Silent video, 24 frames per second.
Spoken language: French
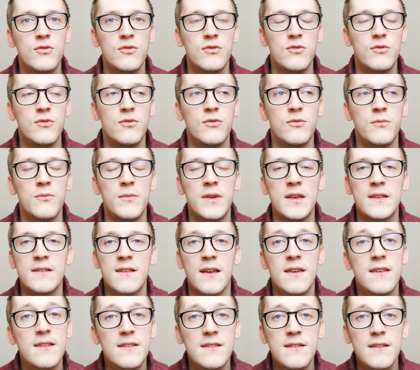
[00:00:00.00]
de
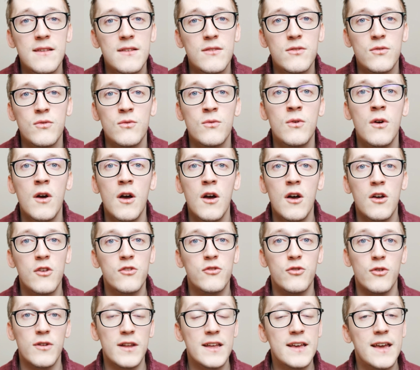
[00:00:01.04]
mes acquisitions
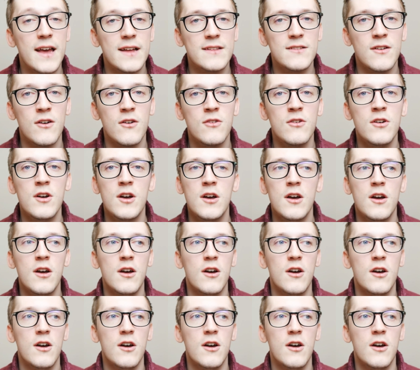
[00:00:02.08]
sur les 4 ans,